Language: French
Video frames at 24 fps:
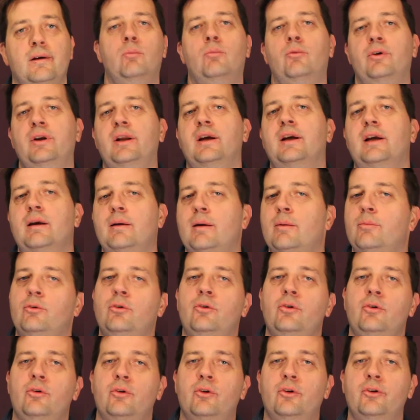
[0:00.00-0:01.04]
Bon, il a quand même
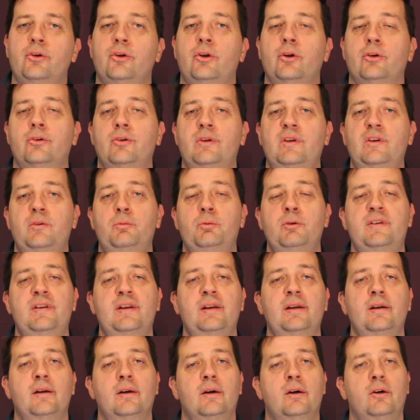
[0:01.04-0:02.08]
eu l'honneur de
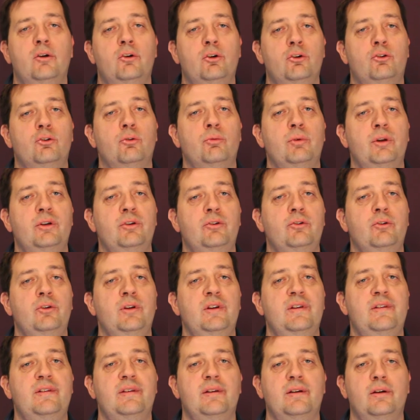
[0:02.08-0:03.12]
disputer le tournoi de
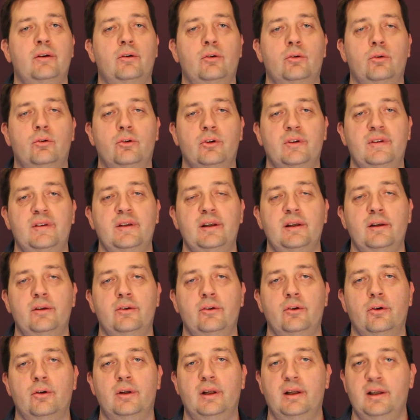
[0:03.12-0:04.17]
Tunis euh, aux côtés
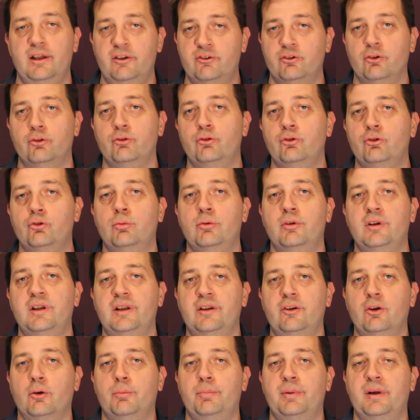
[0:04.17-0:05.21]
de la légende du double
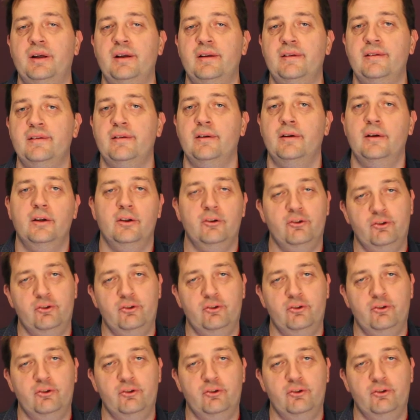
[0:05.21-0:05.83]
Lender Pass,